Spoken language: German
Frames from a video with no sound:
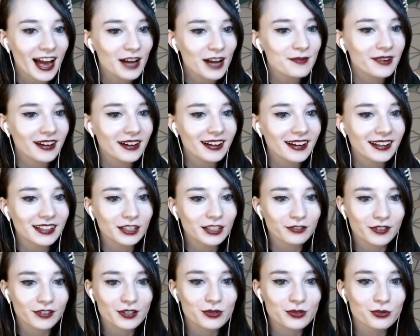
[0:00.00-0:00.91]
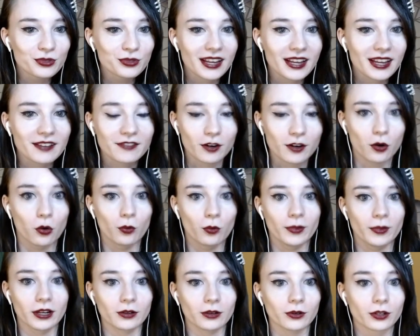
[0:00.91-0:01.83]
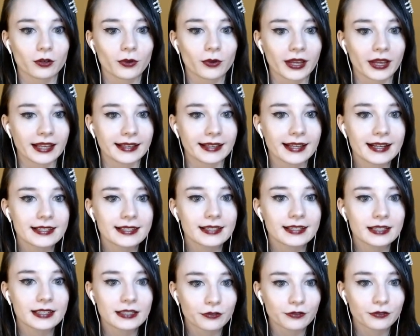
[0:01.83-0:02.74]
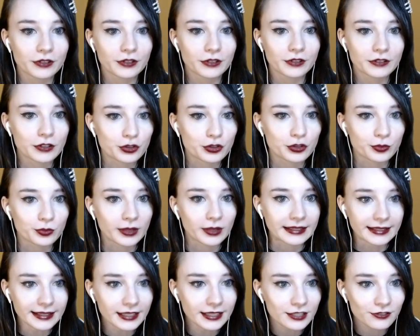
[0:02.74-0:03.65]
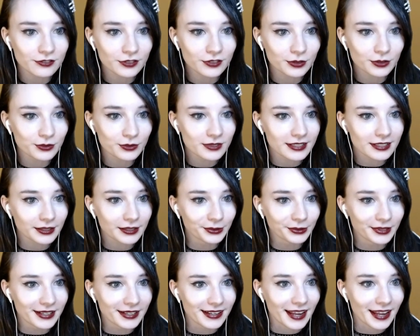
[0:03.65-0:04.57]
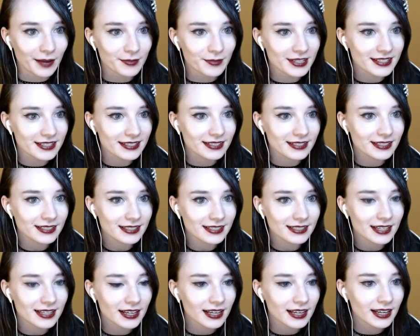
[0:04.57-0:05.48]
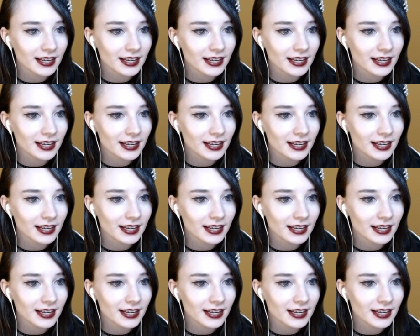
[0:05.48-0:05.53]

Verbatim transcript: Aber ich versuchte einfach... Oh mein Gott. Okay, das ist auf jeden Fall schon mal nichts für unsere gute Nemesis.